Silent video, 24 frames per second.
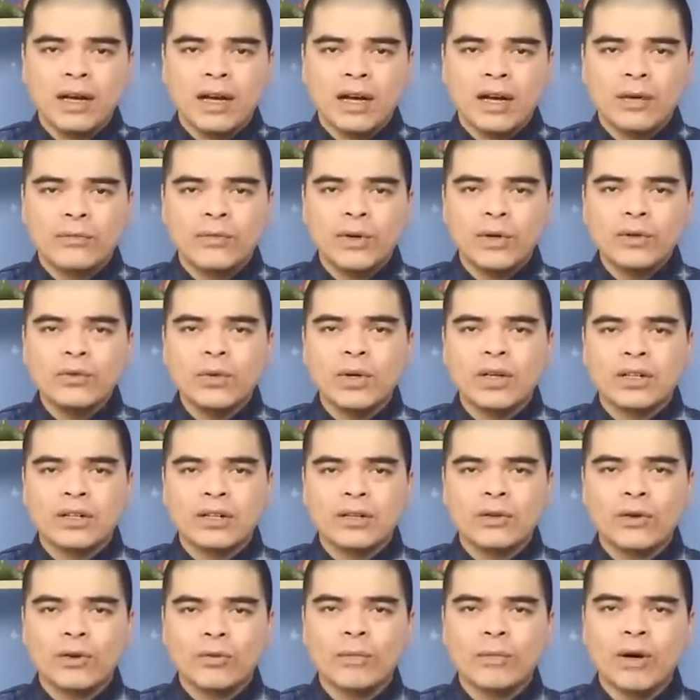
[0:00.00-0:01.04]
À, phẫu thuật
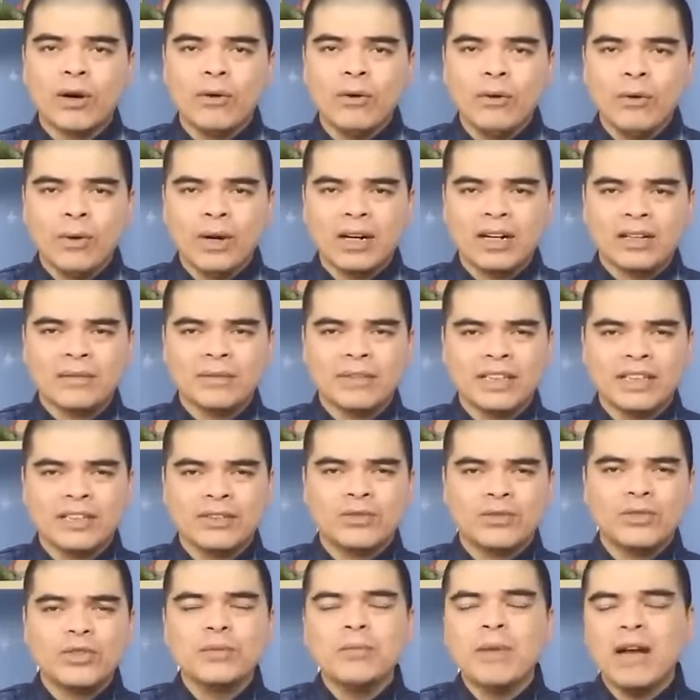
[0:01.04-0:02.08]
đổ máu hoặc là gì
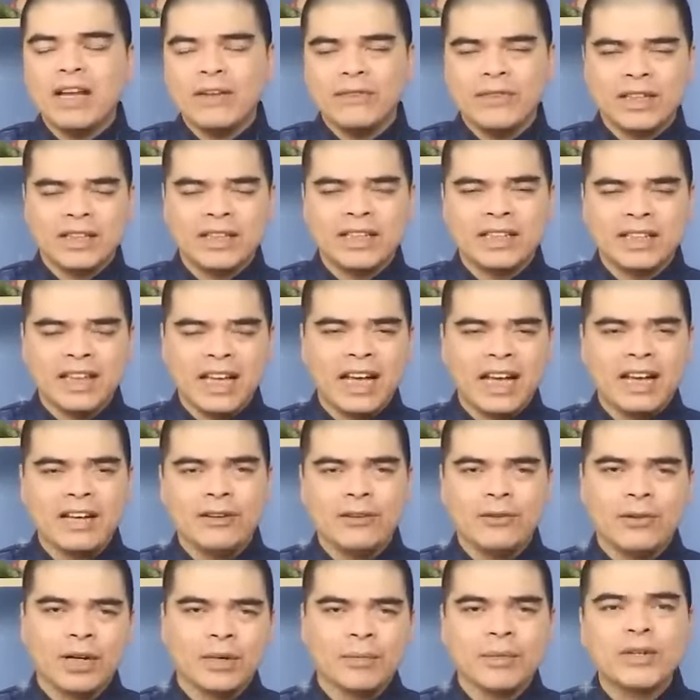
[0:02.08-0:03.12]
suy bại về tiền tài
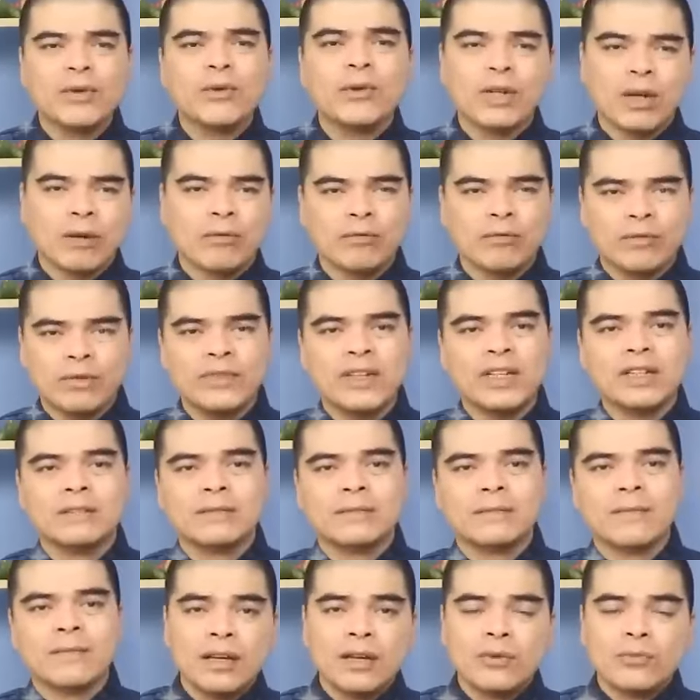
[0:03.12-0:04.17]
hoặc là bị cô độc vân vân
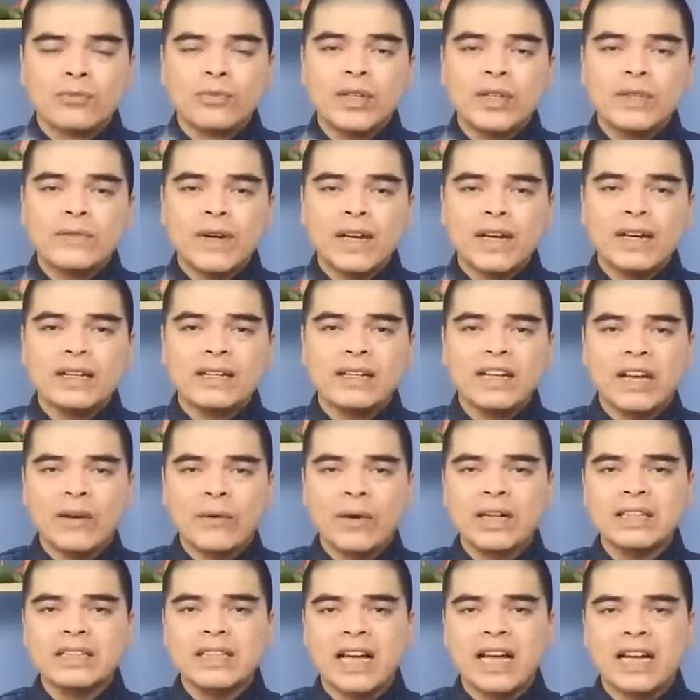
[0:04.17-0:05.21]
vì vậy để
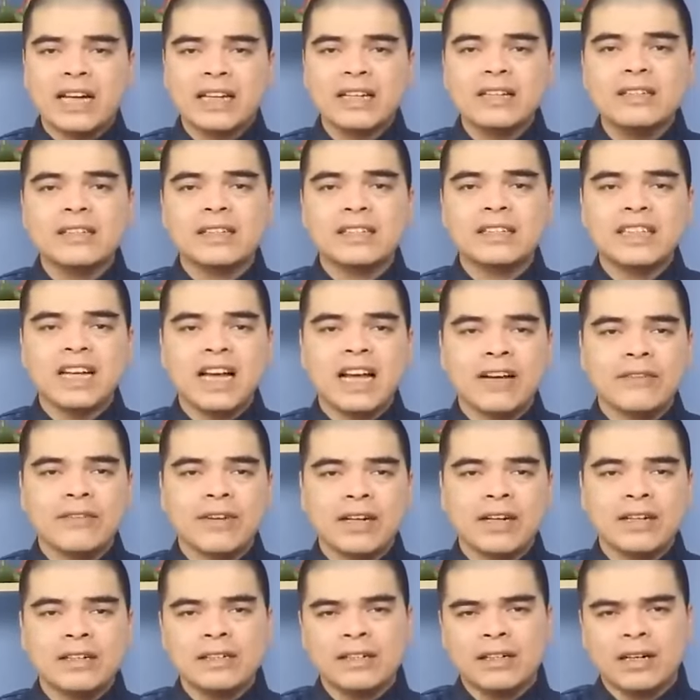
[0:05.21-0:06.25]
hóa giải cái cửa nhà
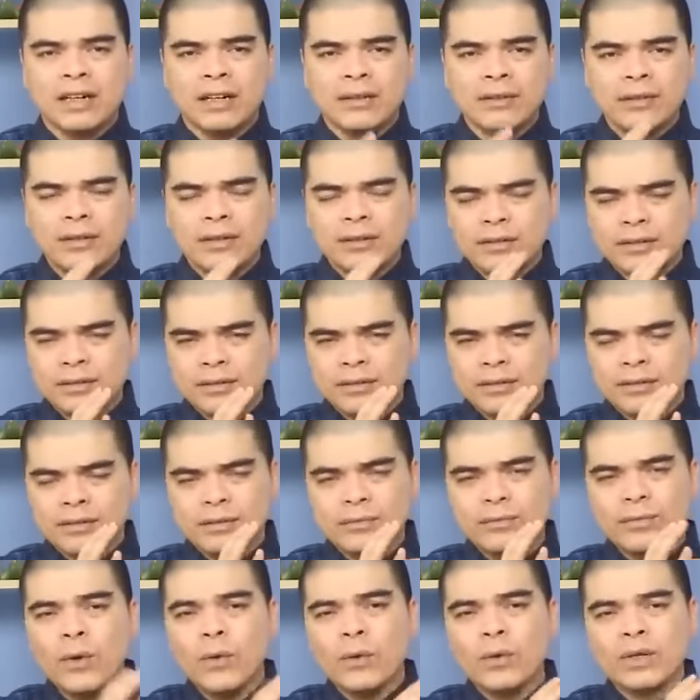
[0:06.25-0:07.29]
và cửa
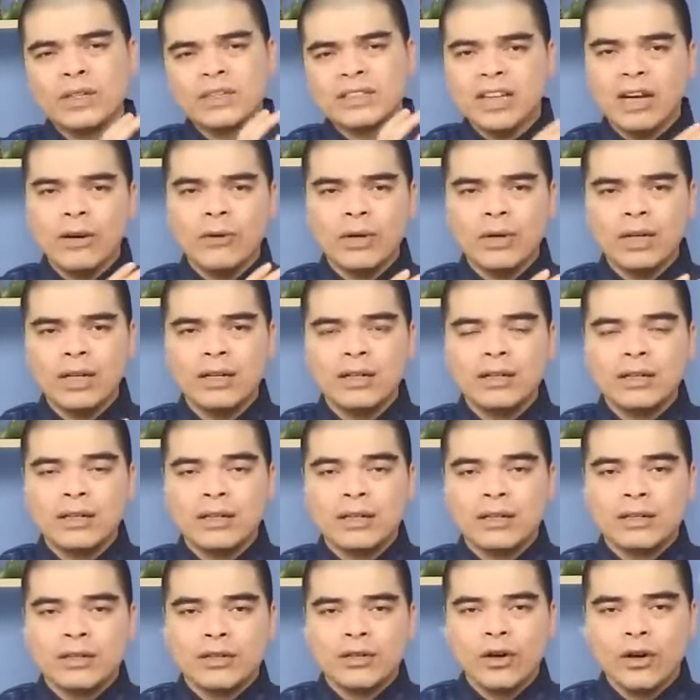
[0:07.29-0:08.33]
phụ đằng sau ấy
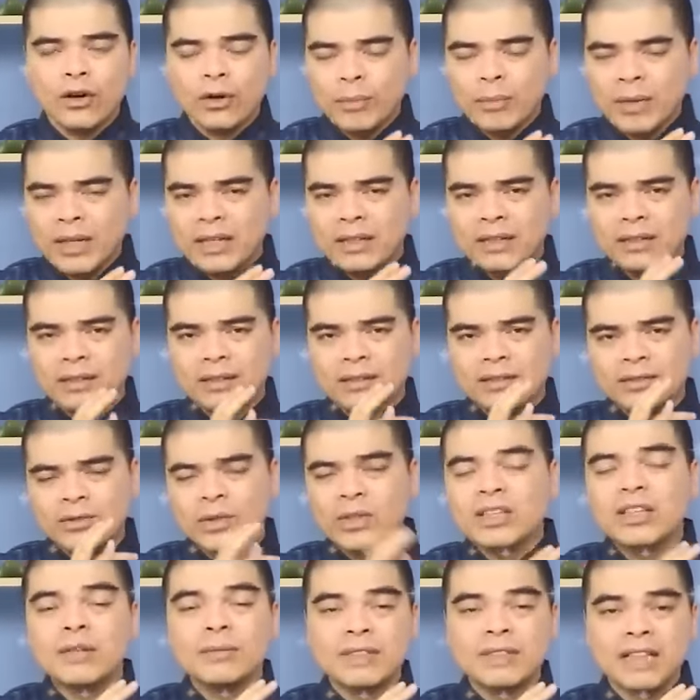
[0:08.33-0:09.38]
nó bị
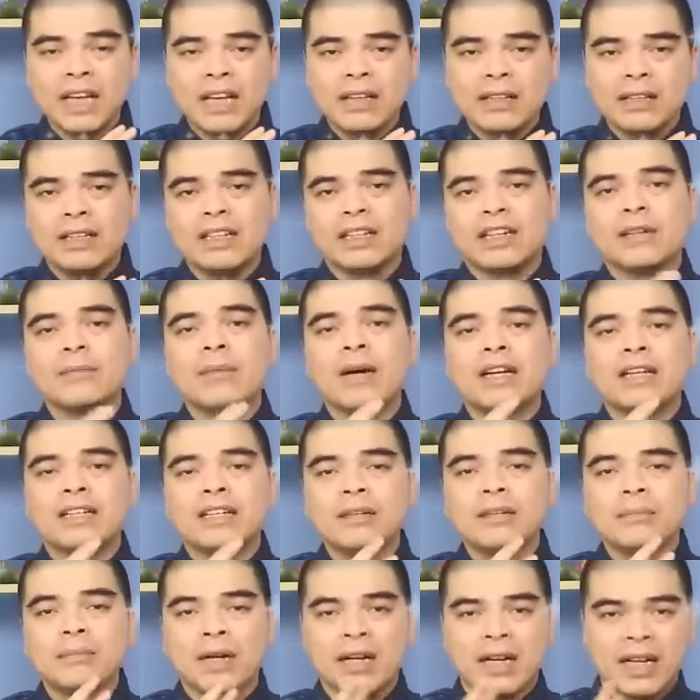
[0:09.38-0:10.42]
xuyên tâm sát thì các bạn
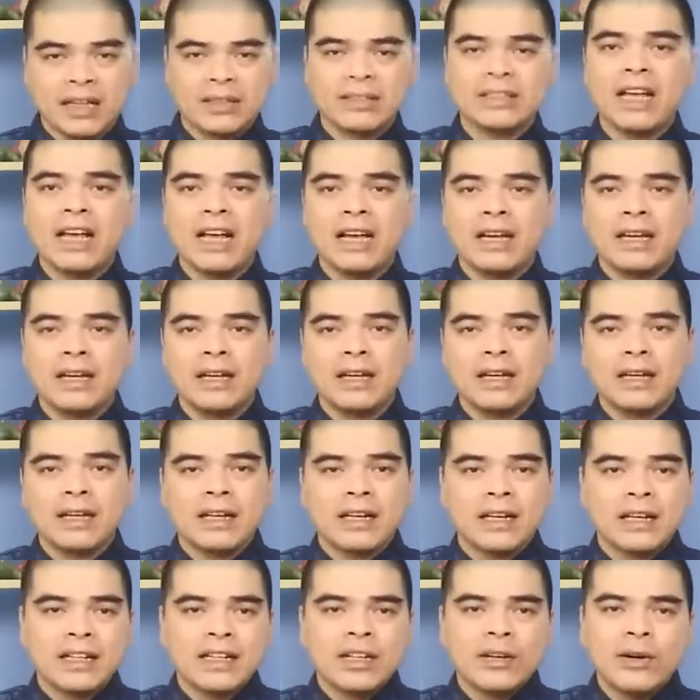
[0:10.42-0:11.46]
nên mở lệch ra
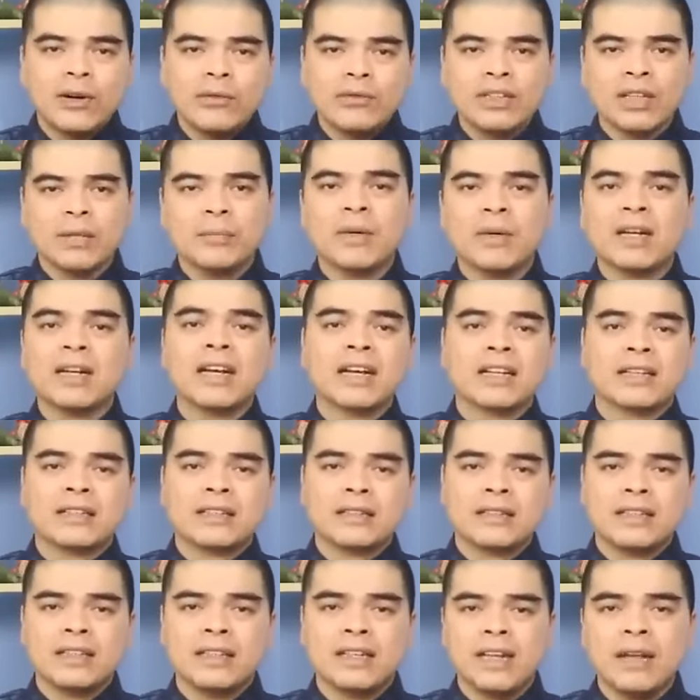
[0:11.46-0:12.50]
nếu không thể mở lệch
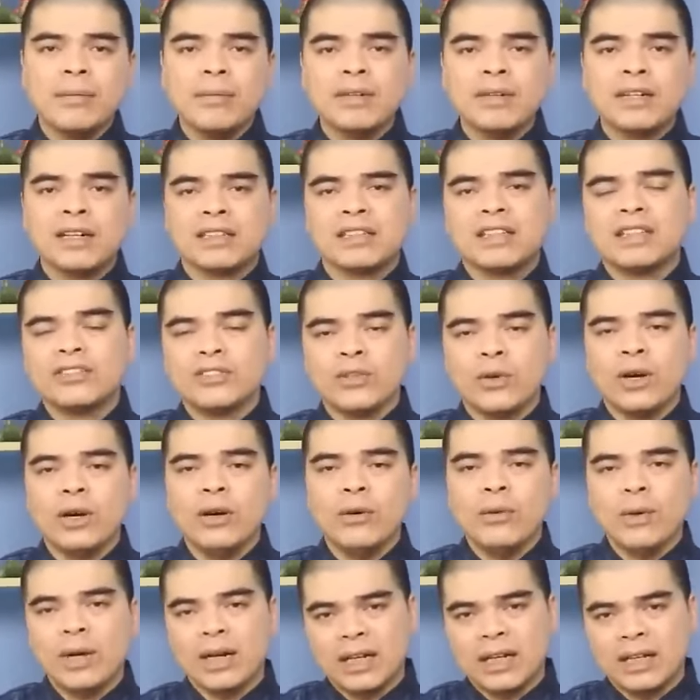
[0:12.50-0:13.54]
thì lắp cửa chắn gió
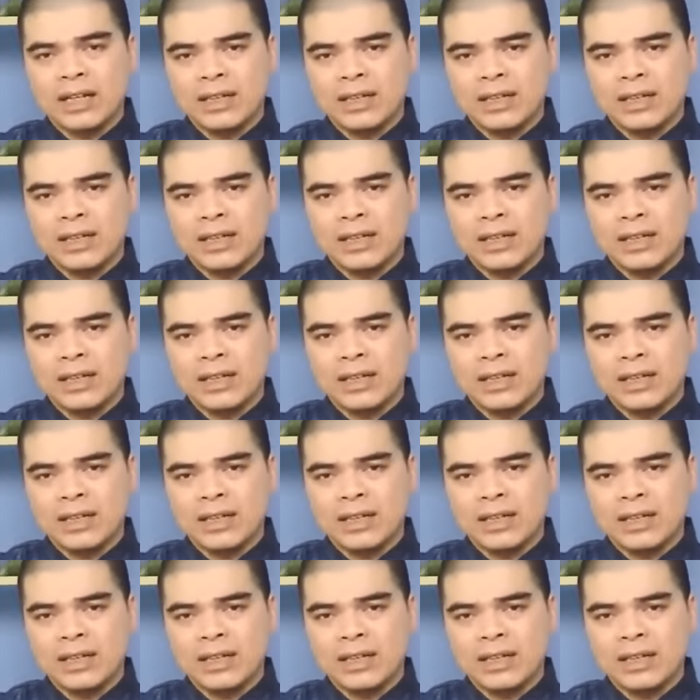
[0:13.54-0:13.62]
hoặc